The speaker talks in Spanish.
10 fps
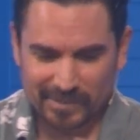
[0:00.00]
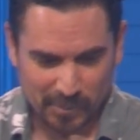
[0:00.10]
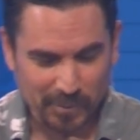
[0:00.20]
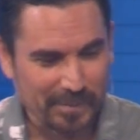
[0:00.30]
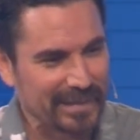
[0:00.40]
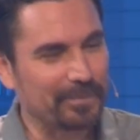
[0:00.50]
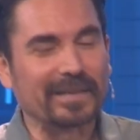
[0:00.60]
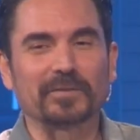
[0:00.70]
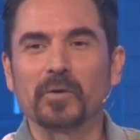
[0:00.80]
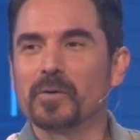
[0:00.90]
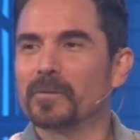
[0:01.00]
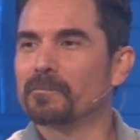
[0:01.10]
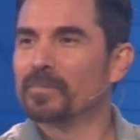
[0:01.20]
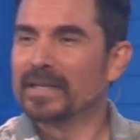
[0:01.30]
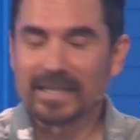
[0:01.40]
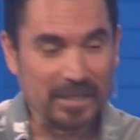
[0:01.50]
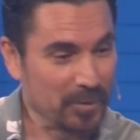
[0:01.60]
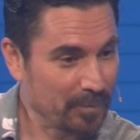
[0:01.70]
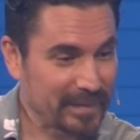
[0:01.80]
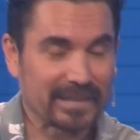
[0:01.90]
un mes pasó, y
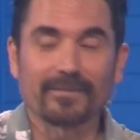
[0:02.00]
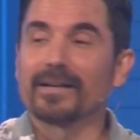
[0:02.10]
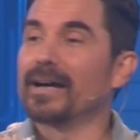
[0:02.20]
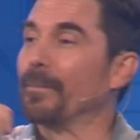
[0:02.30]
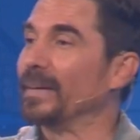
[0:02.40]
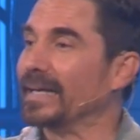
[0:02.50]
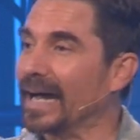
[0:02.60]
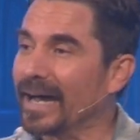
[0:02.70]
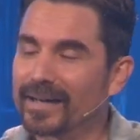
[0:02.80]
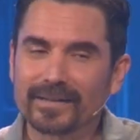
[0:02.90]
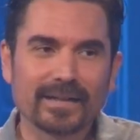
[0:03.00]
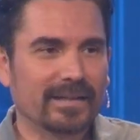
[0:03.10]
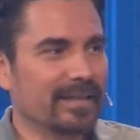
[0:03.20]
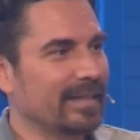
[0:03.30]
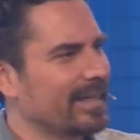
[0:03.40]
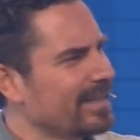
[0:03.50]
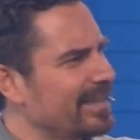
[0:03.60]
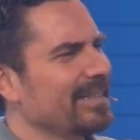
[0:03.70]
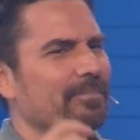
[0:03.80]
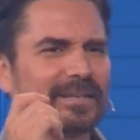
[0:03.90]
yo empezaba a aplicar y cada
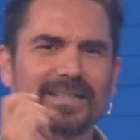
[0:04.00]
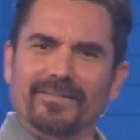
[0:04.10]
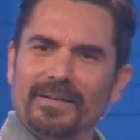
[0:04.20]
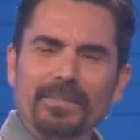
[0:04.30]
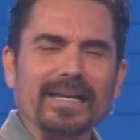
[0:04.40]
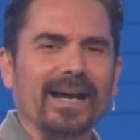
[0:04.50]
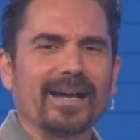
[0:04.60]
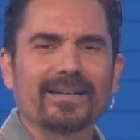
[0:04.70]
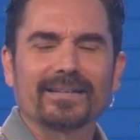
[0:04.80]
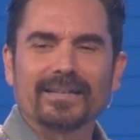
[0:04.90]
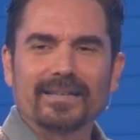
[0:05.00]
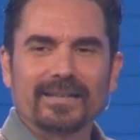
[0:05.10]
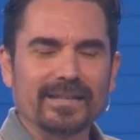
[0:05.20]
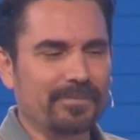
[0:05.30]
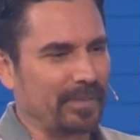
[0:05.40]
quien empezaba a aplicar y,